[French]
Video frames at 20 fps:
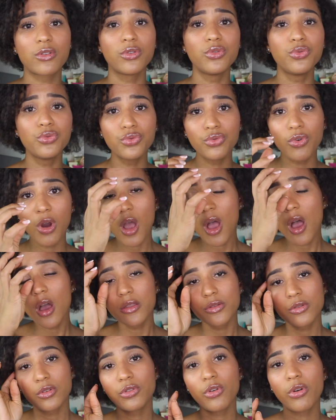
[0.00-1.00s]
que nous,
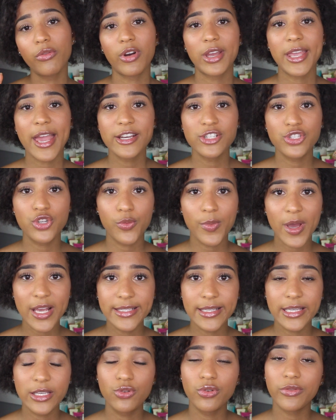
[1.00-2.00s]
notre voyage de
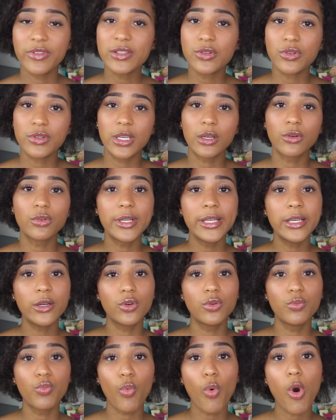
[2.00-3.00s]
base, il devait se dérouler
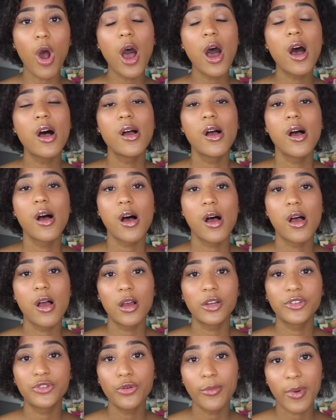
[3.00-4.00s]
au mois
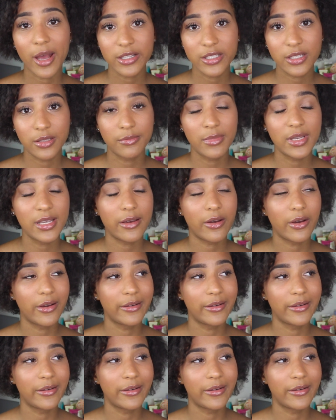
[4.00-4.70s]
euh, de mars. Mais